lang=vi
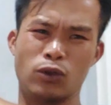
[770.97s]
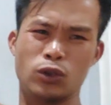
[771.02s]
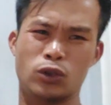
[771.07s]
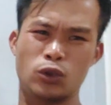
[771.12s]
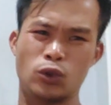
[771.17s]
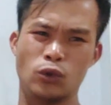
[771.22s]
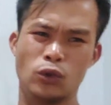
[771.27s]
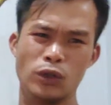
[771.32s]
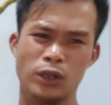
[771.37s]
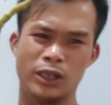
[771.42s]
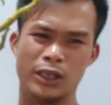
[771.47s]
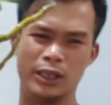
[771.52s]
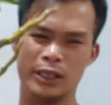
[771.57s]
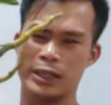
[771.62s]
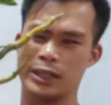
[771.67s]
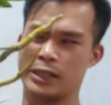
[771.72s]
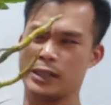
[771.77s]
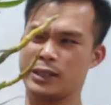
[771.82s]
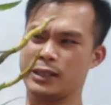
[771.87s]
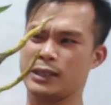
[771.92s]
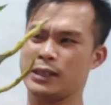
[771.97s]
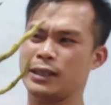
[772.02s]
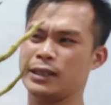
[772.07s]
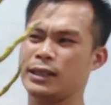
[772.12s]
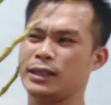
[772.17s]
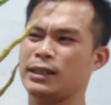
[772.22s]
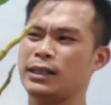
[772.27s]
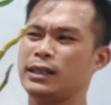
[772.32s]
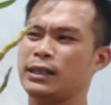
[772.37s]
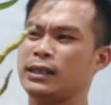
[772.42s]
cô chú ơi
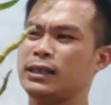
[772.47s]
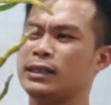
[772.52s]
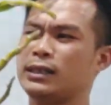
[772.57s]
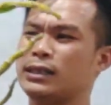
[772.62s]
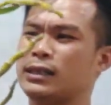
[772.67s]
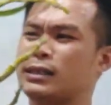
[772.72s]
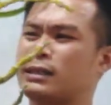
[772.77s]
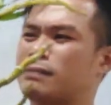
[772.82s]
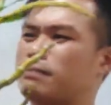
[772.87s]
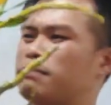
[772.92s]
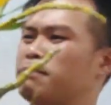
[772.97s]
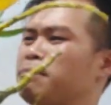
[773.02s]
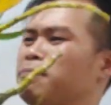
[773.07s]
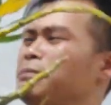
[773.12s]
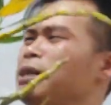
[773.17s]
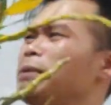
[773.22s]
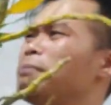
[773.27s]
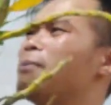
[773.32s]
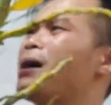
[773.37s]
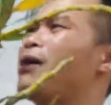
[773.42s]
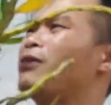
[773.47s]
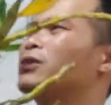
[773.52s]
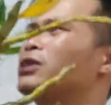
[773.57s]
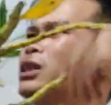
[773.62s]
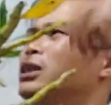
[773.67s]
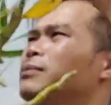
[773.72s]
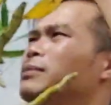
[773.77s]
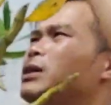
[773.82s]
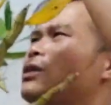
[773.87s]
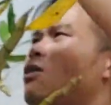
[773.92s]
biết bao
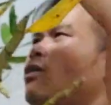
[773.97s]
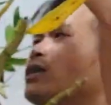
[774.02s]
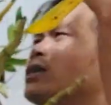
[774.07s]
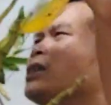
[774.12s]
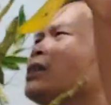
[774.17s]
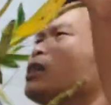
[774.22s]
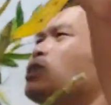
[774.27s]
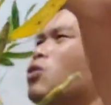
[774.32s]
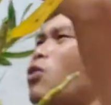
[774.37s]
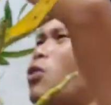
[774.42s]
giờ mới có những cái